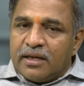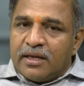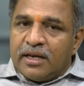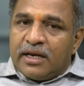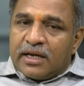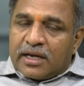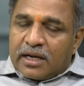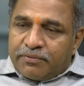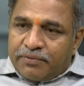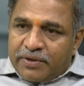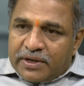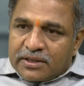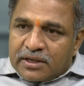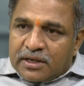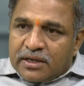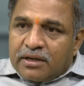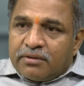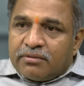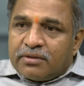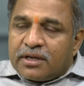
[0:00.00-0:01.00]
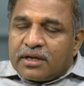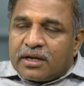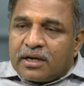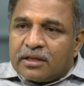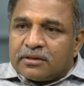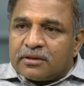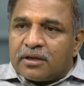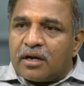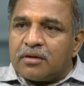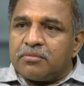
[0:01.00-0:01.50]
ఎన్నికల ఫలితాలు ఏ
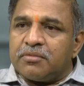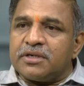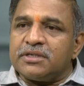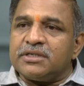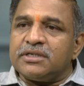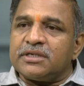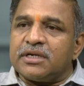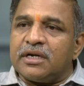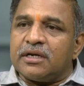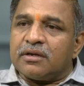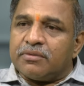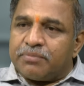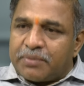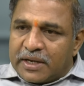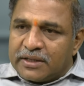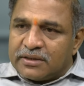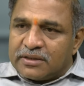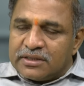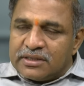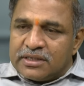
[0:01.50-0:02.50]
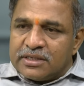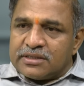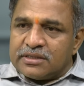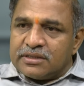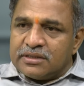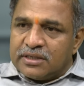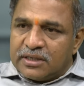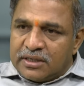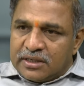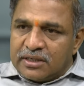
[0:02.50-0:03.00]
విధంగా తారుమారు చేయడానికి ప్రయత్నం
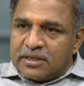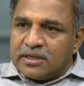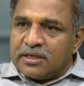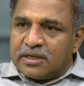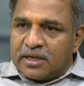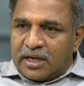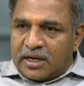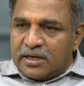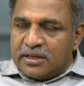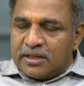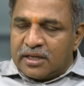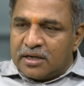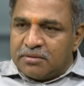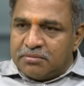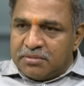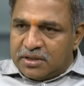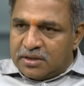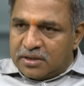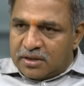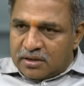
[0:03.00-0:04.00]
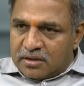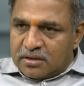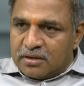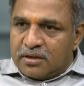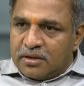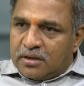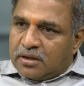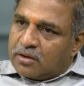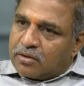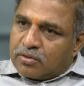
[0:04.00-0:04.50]
చేసింది అనే దాని మీద
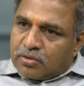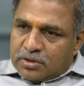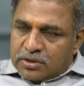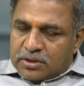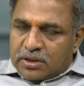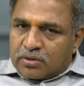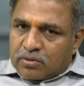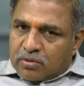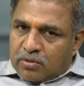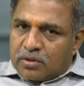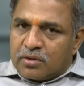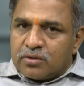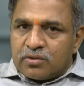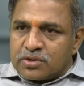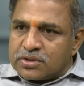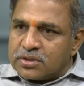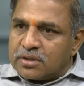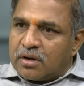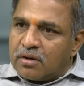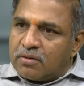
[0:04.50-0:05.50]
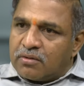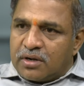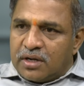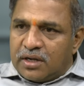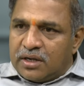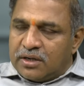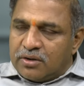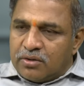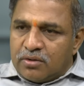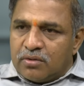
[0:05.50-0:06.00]
కొంత కూలంకుషంగా కూడా
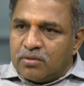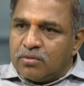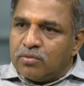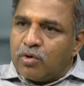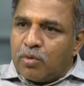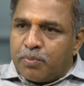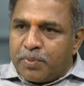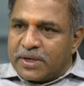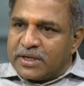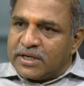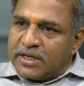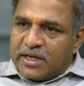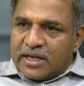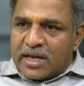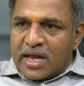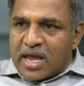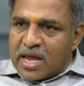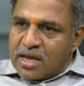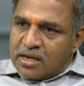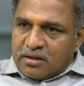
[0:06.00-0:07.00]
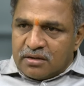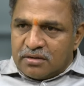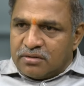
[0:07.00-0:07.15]
ఓపెన్ ఏఐ